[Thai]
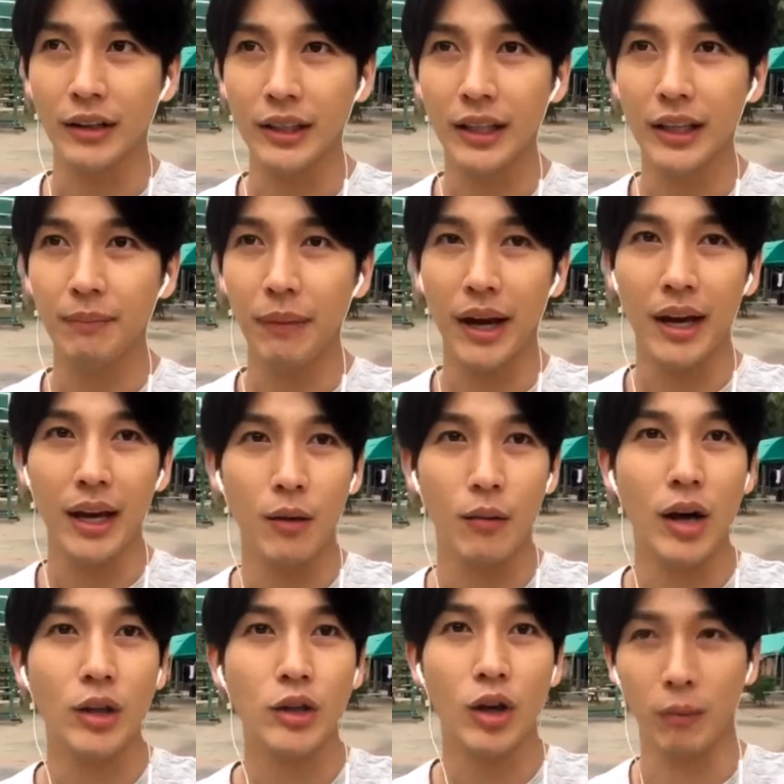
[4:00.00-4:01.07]
ตอนที่ไป
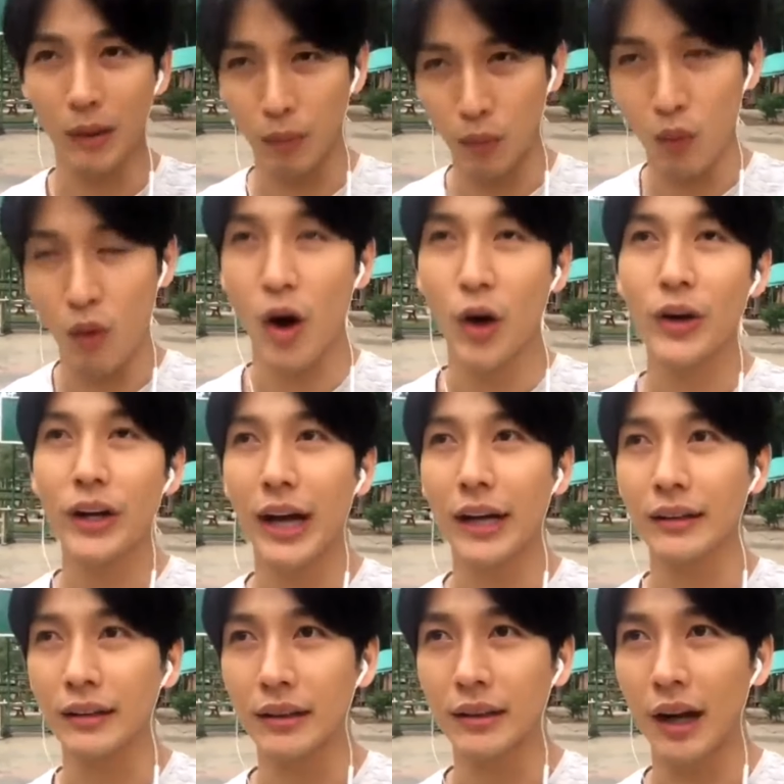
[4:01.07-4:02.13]
เวิร์กช็อปกับครูเงาะด้วยกั
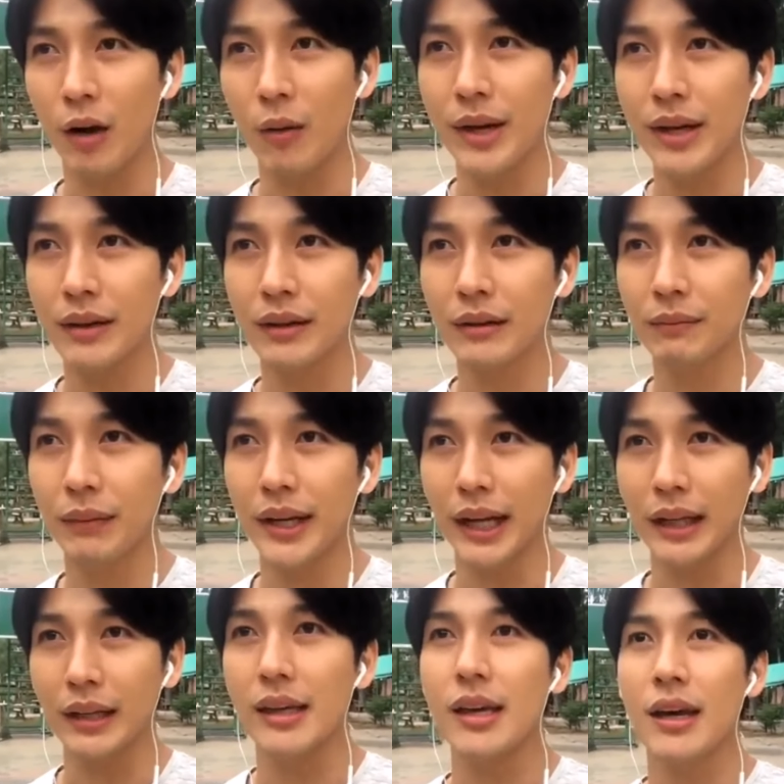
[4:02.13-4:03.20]
น คือเขาเป็นเป็น
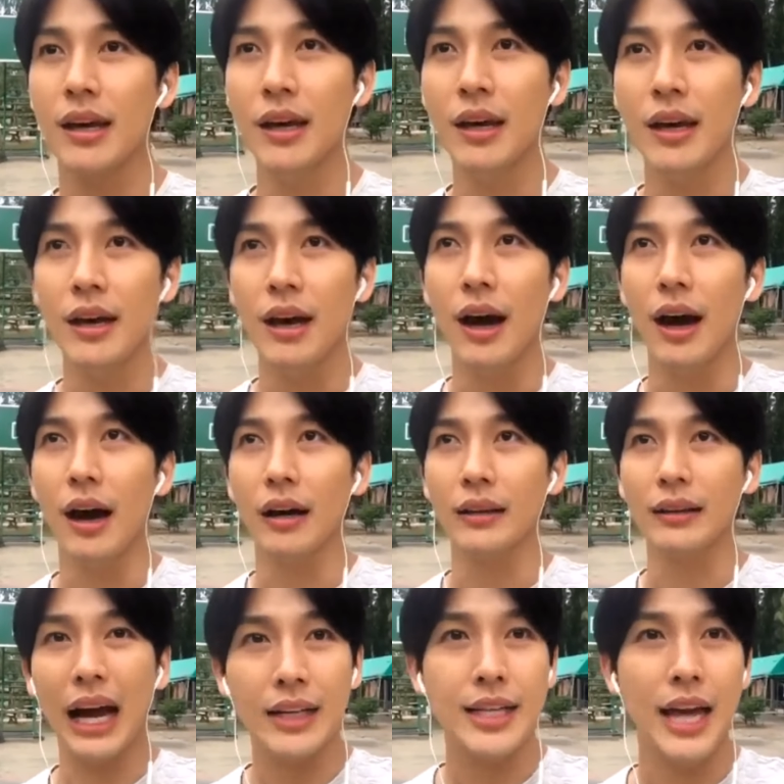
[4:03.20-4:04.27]
เด็กที่
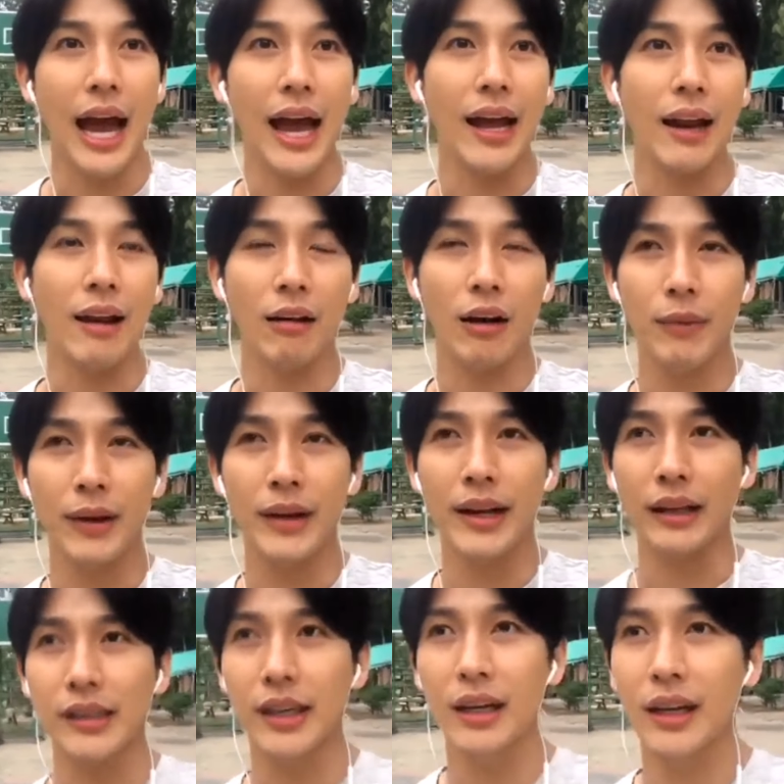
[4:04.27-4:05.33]
ตั้งใจแล้วก็เป็น
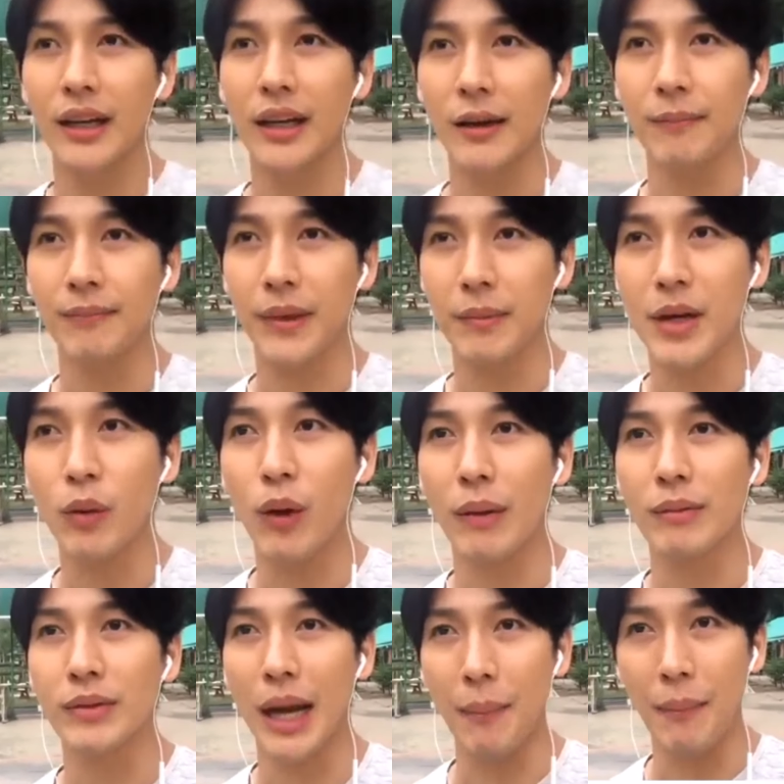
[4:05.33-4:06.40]
เด็กที่มีค
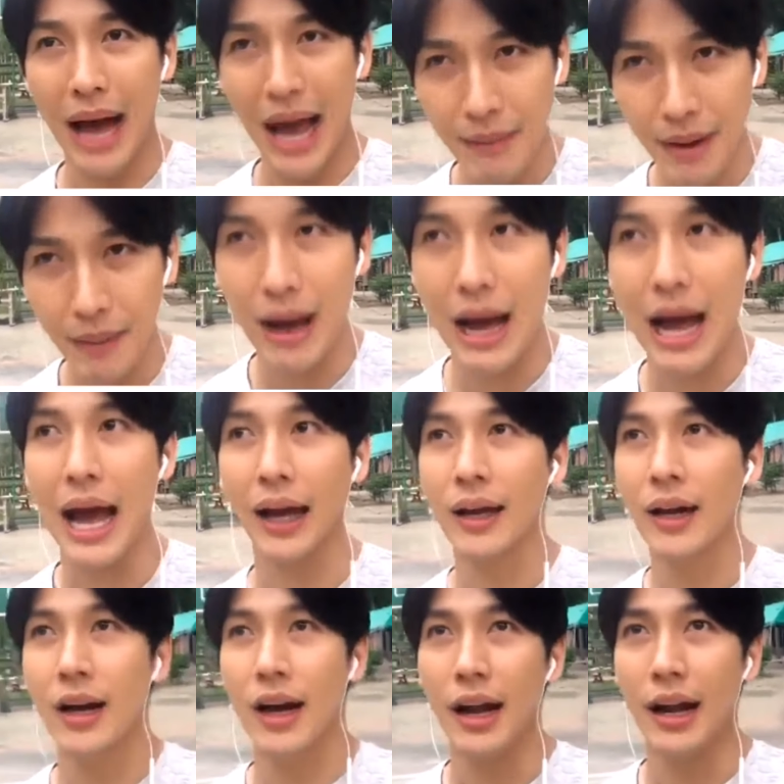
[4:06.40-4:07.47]
วามสามารถมา
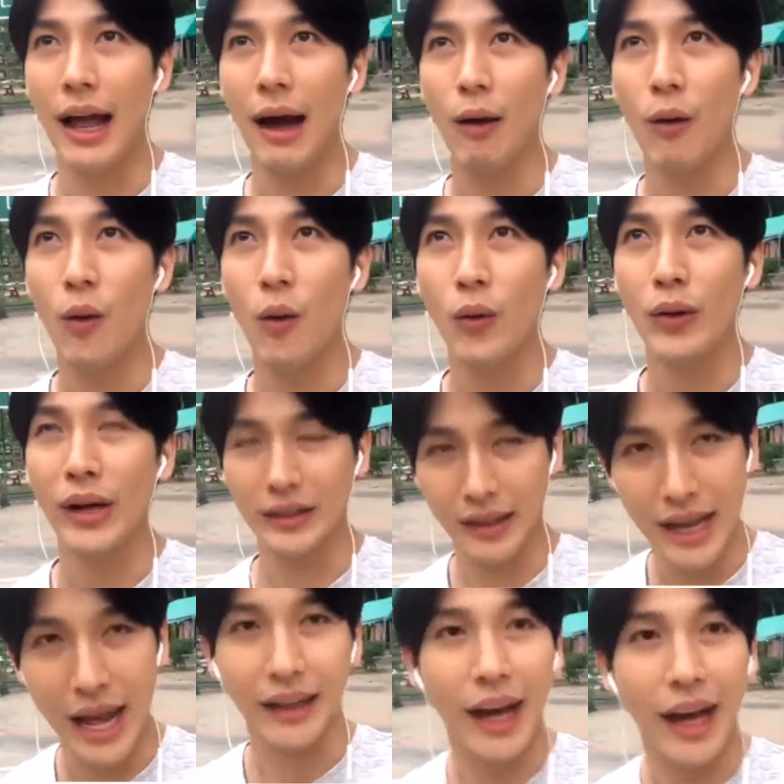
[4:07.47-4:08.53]
กๆ แล้วนัก
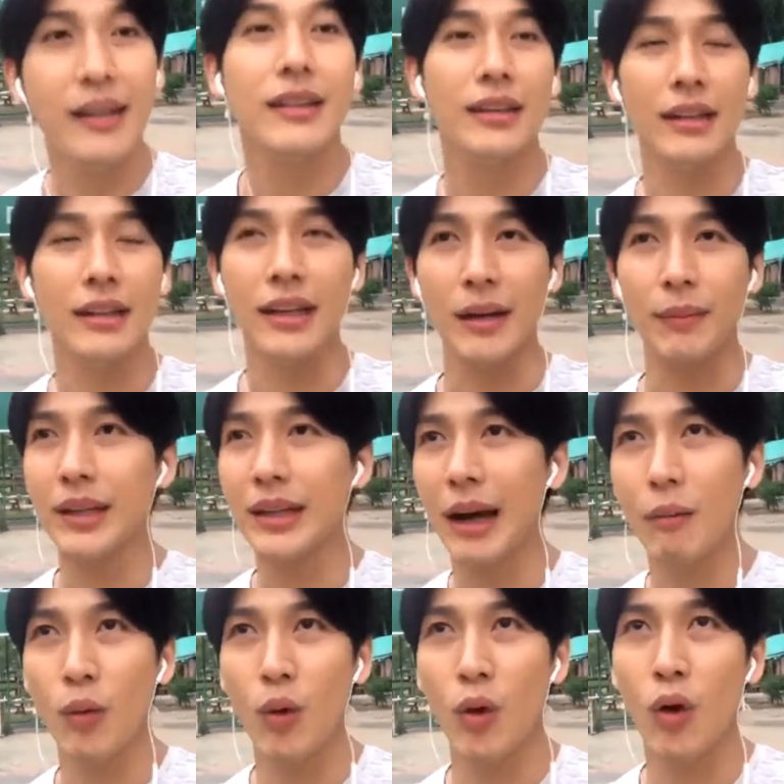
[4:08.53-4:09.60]
แสดงท่านอื่นๆอีกพี่
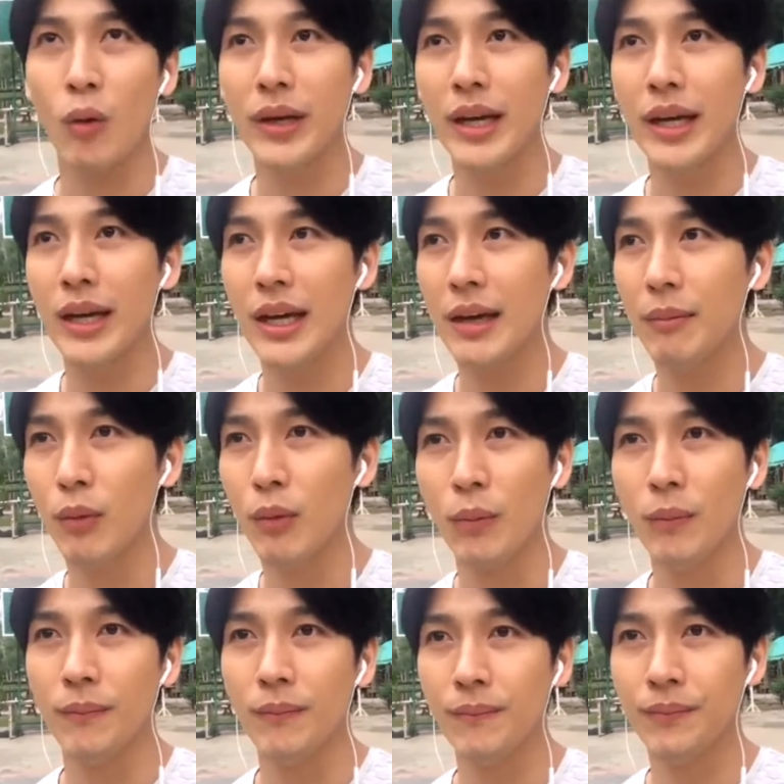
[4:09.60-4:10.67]
แตงโมพี่
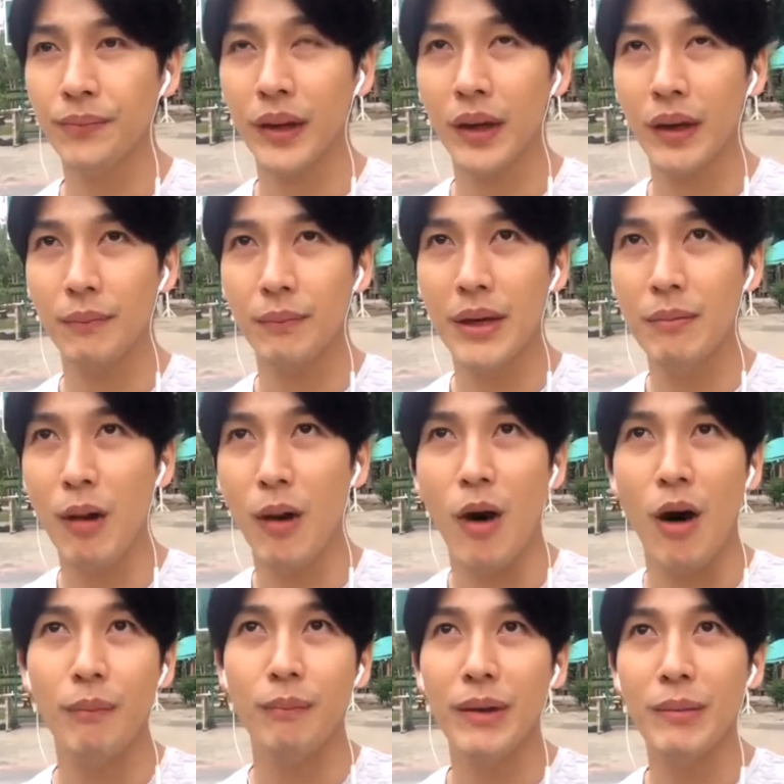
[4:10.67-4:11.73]
บุ๋มพี่หม
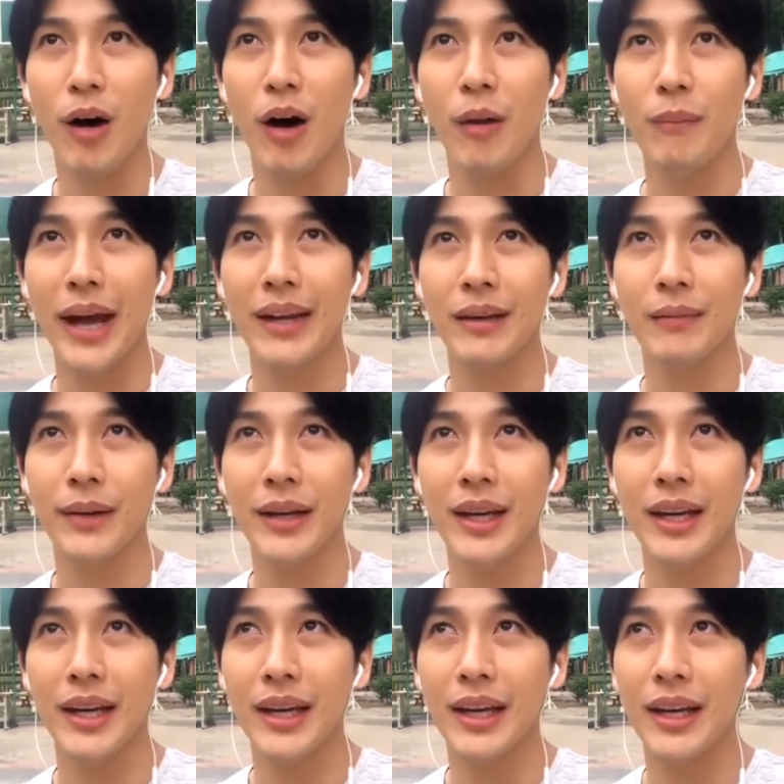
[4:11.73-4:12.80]
อพี่หมอเบน
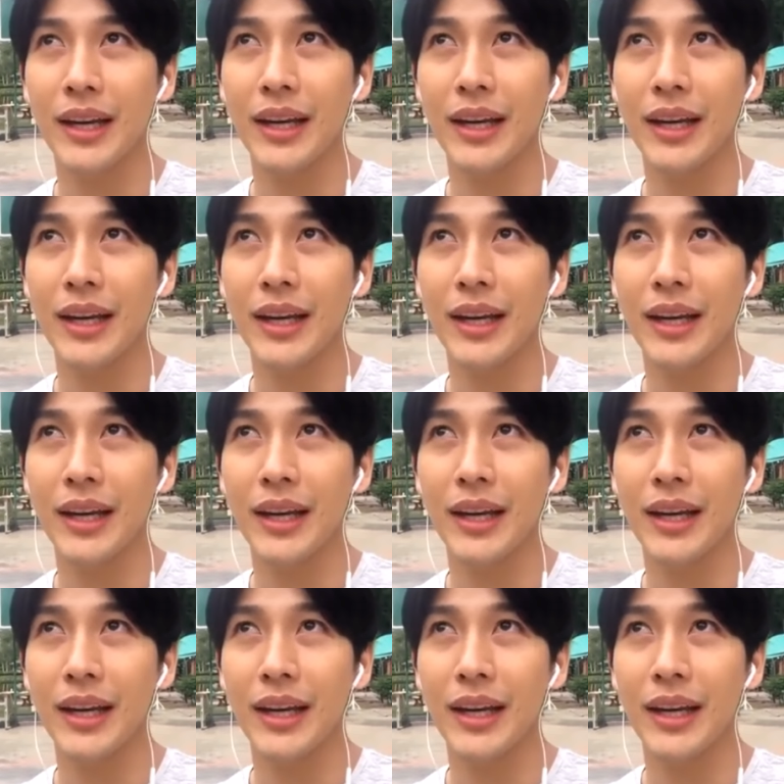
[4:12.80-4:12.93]
พี่